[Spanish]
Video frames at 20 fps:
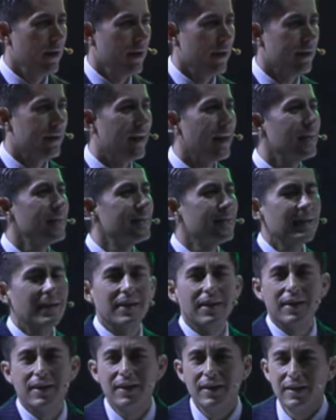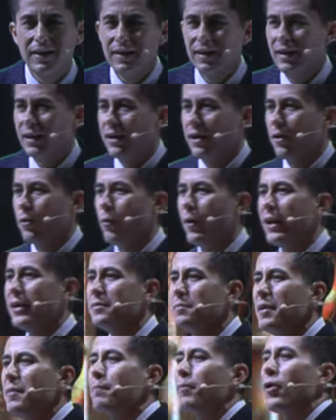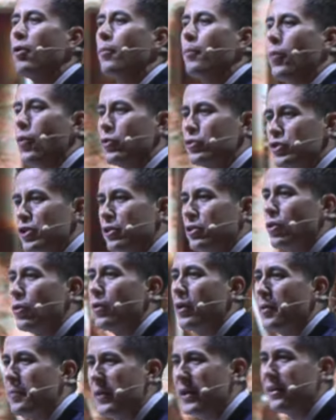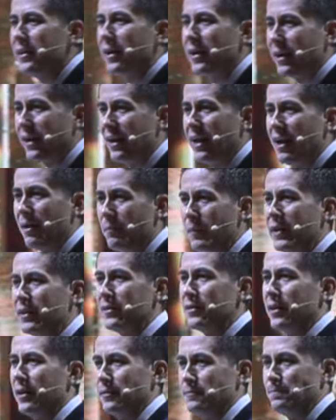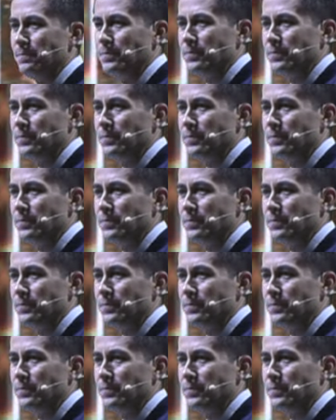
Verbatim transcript: ¿Qué es, ¿Cuál es mi propósito de vida realmente?